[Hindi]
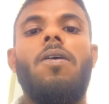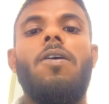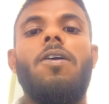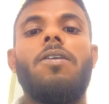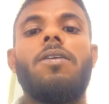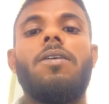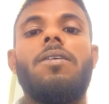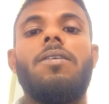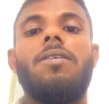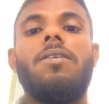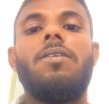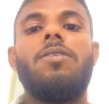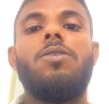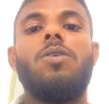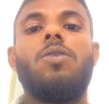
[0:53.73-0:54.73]
और
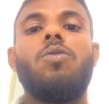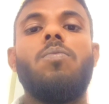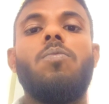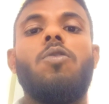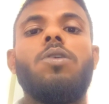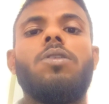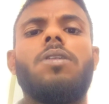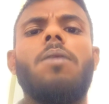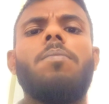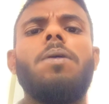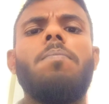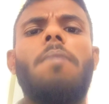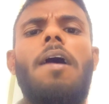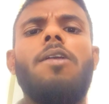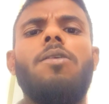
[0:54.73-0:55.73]
जो तुमको
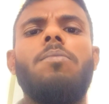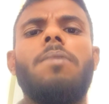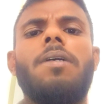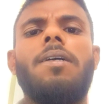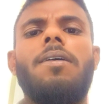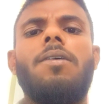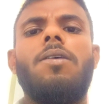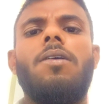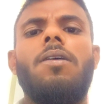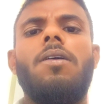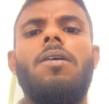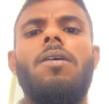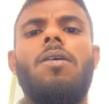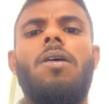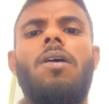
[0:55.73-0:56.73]
सभी मालूम है
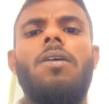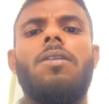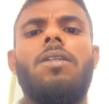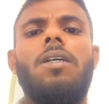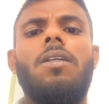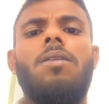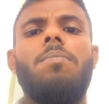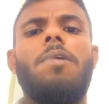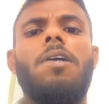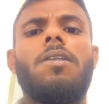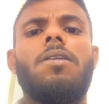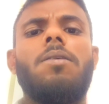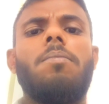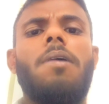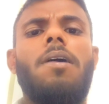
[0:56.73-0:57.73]
अतीत
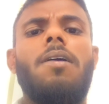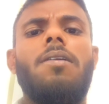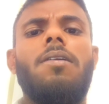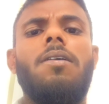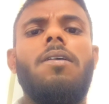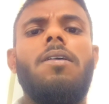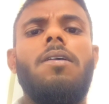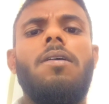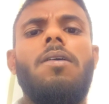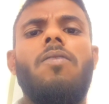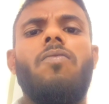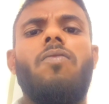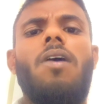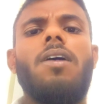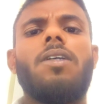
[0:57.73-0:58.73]
वर्तमान
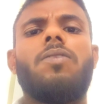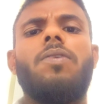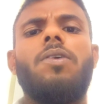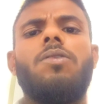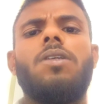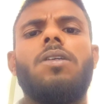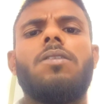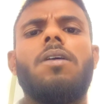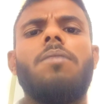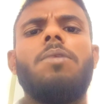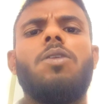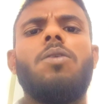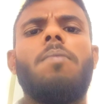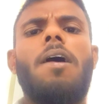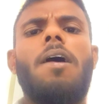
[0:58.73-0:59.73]
पास्ट फ्यूचर सभी तो